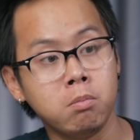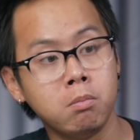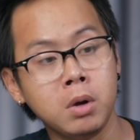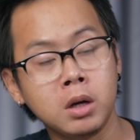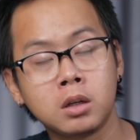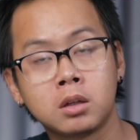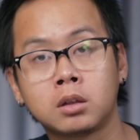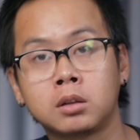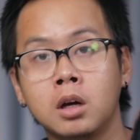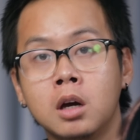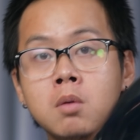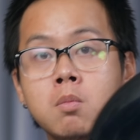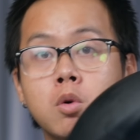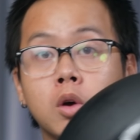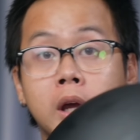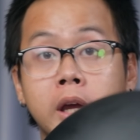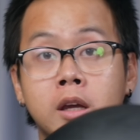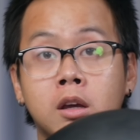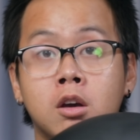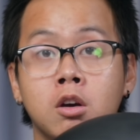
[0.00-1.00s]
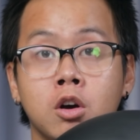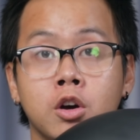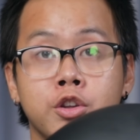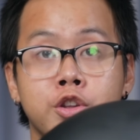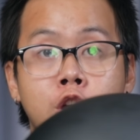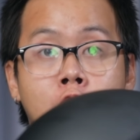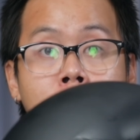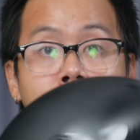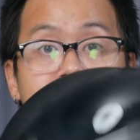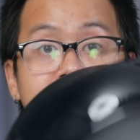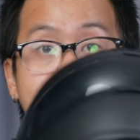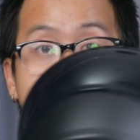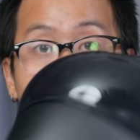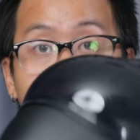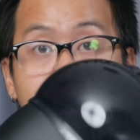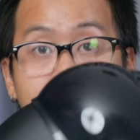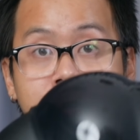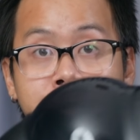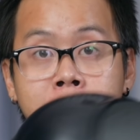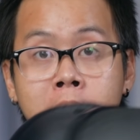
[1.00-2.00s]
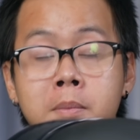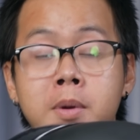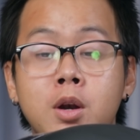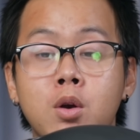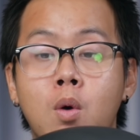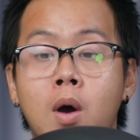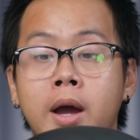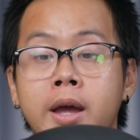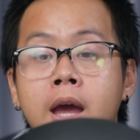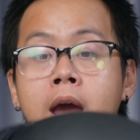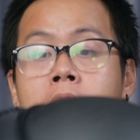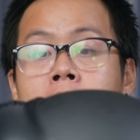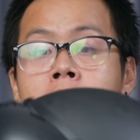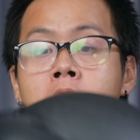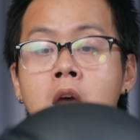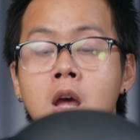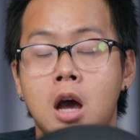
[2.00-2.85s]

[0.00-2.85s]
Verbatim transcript: bất cứ một cái cửa gió nào ở phía bên ngoài hết